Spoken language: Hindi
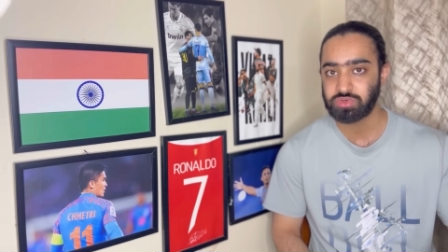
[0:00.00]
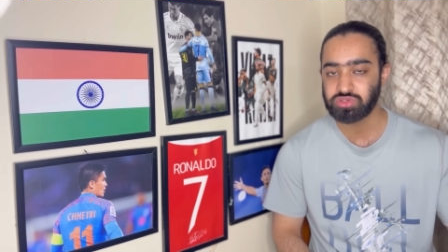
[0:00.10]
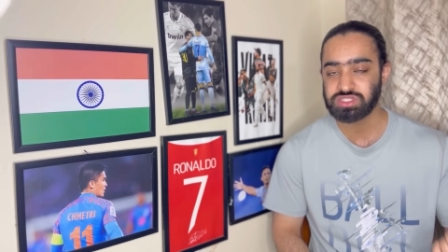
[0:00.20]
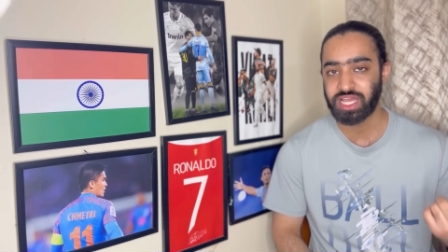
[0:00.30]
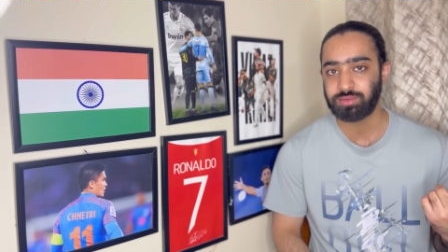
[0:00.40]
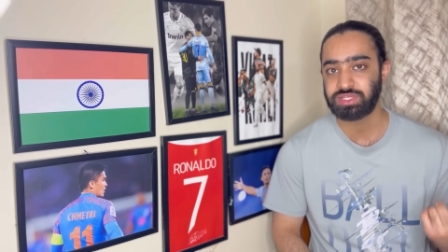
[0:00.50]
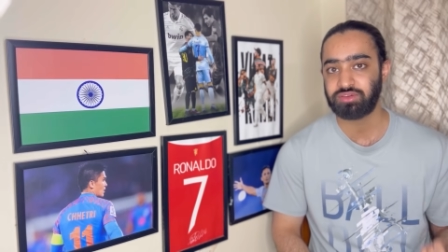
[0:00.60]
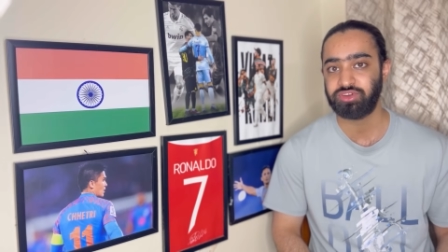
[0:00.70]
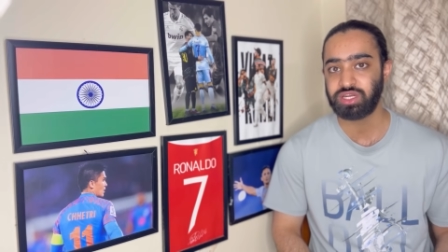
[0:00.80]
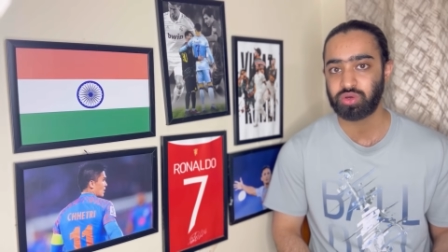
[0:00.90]
उस टाइम
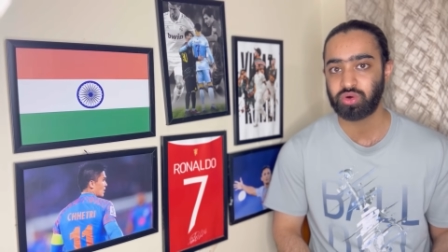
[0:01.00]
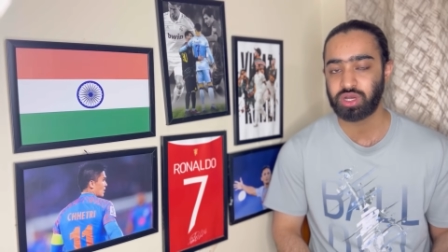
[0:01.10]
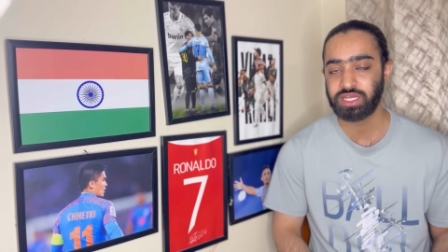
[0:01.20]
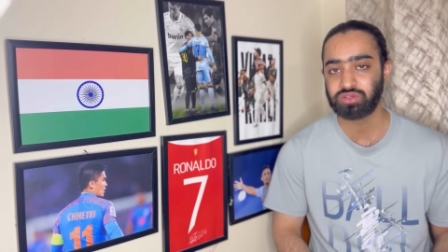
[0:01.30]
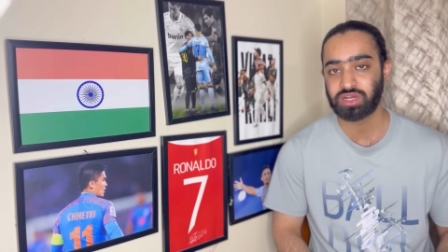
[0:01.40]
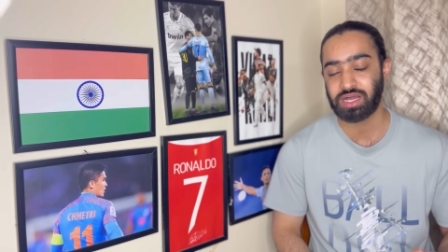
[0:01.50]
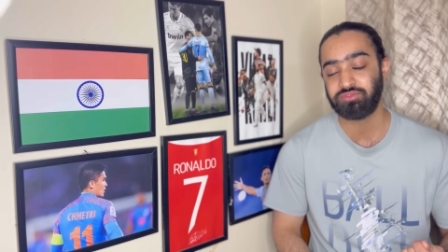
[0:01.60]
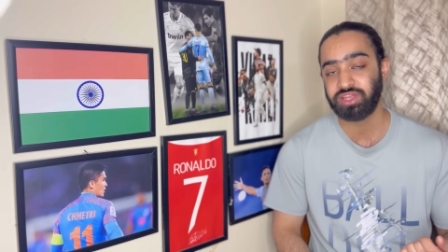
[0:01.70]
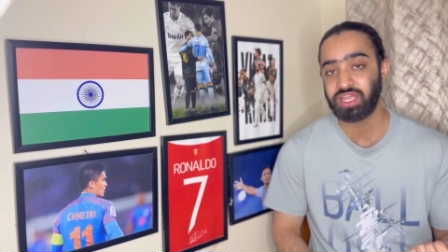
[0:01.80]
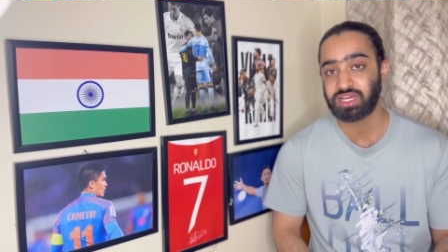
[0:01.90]
तक फिट हो गए तो
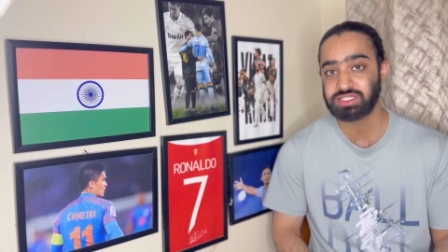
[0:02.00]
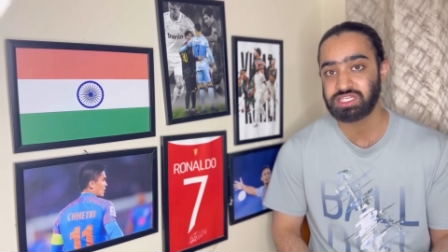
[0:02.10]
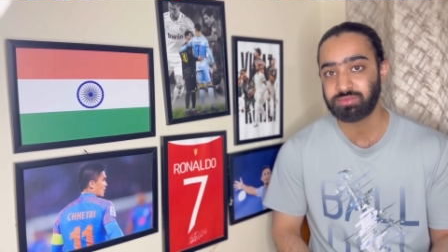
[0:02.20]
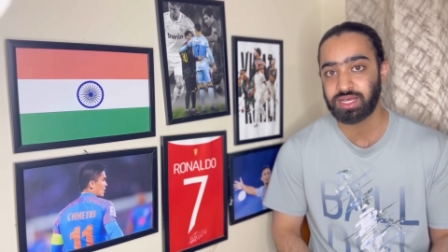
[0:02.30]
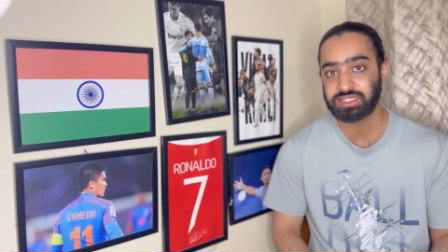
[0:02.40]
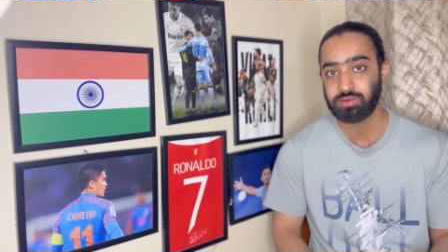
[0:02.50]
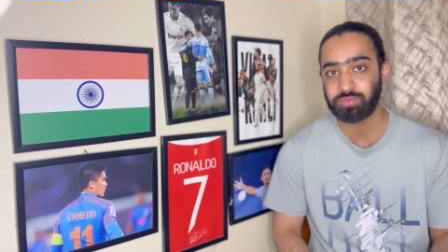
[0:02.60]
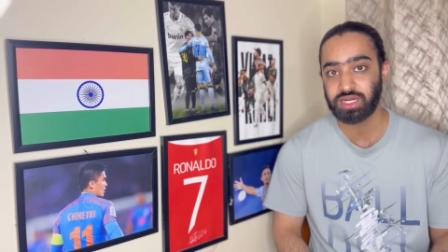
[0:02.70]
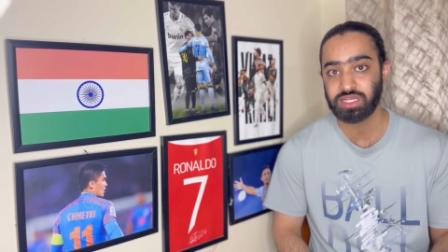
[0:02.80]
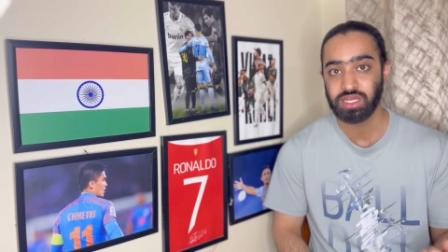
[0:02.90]
काफ़ी एक अच्छी बात है
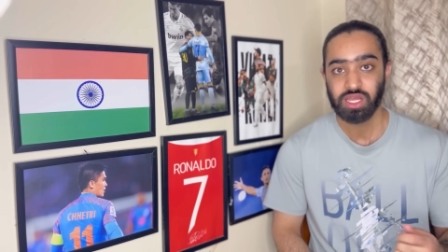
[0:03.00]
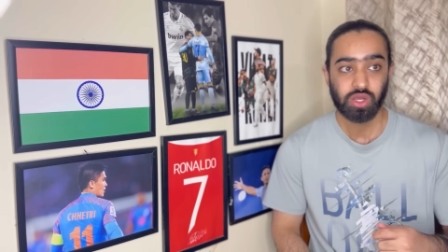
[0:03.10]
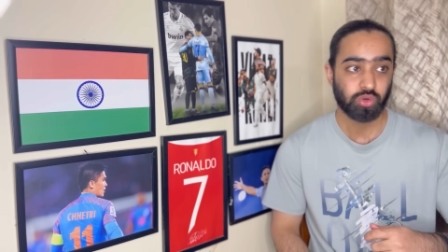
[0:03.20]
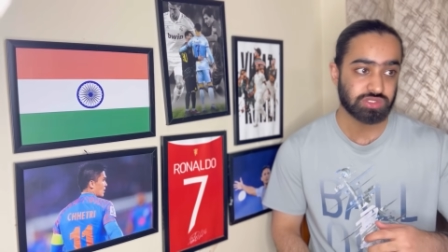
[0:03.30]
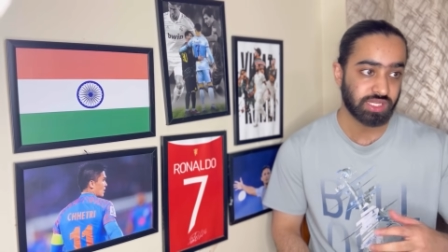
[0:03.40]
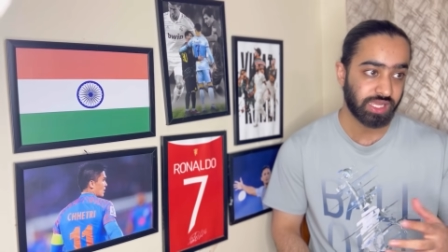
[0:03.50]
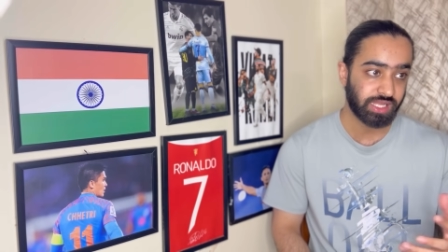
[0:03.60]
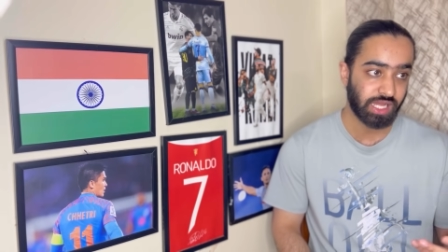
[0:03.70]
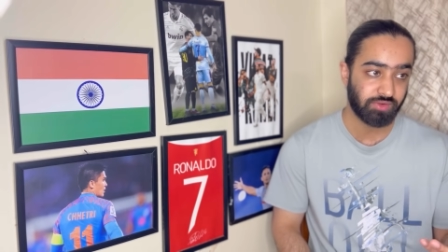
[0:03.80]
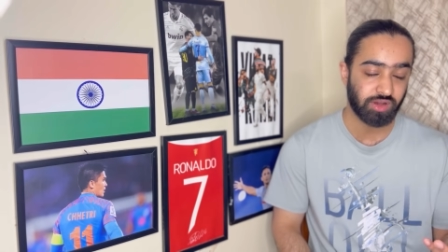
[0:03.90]
बट उसके
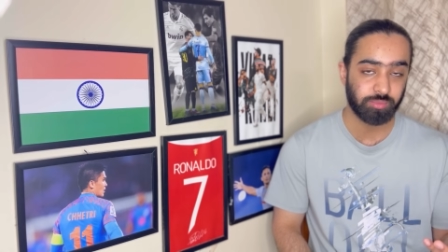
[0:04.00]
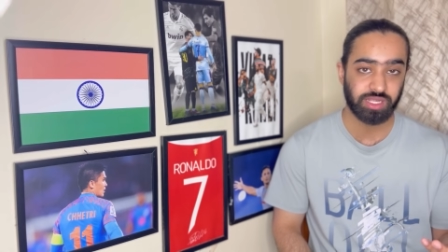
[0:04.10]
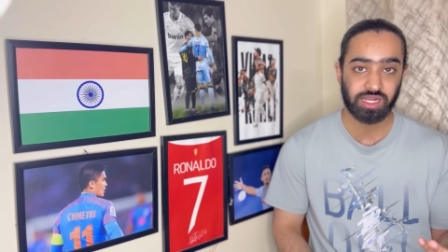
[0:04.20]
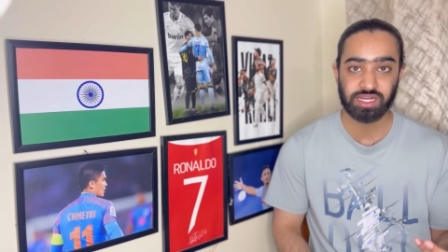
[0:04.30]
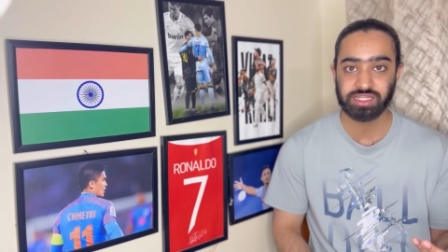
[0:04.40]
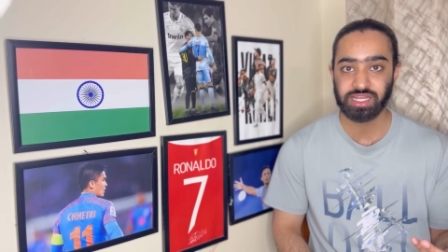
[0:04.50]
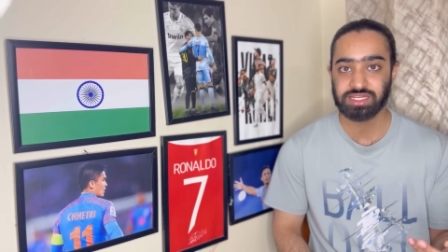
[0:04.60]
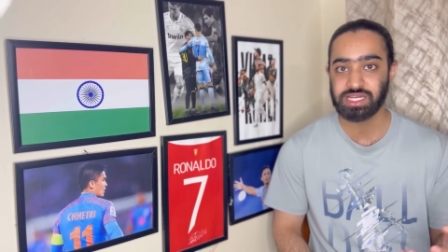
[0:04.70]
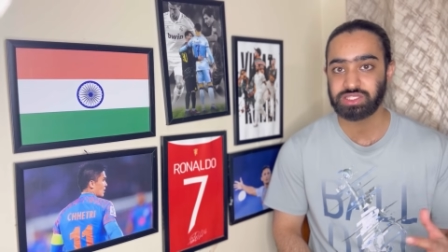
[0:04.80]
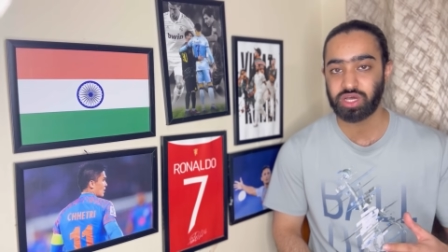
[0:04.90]
अलावा भी अगर
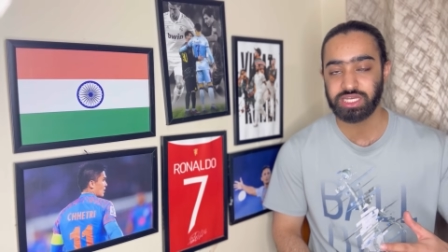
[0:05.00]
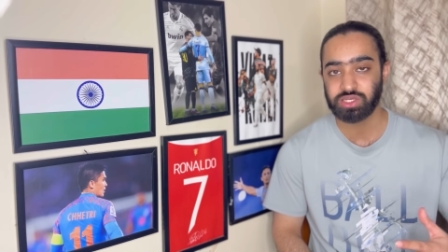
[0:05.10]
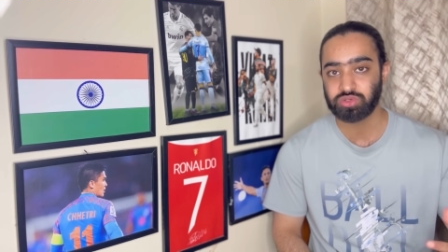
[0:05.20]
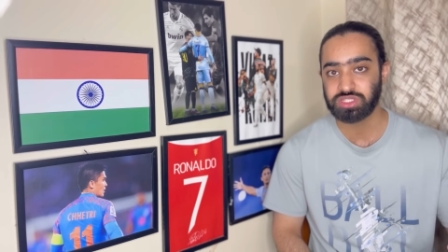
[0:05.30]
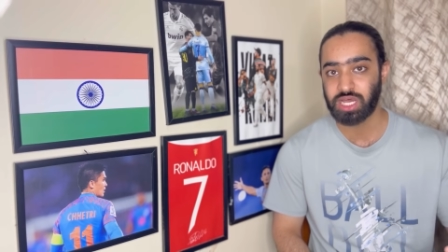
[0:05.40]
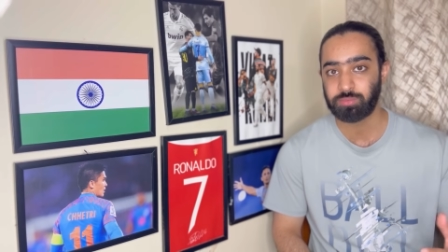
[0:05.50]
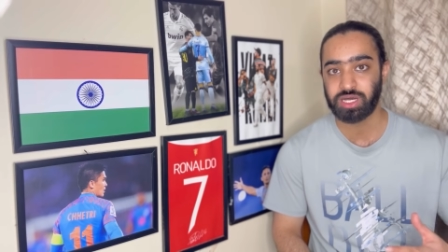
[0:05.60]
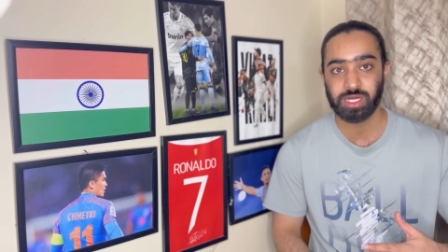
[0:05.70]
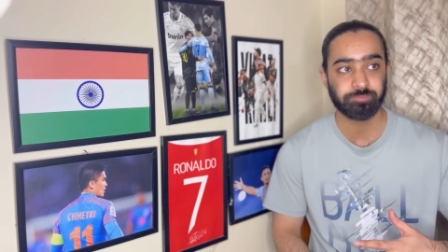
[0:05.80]
देखा जाए तो अनिरुद्ध थापा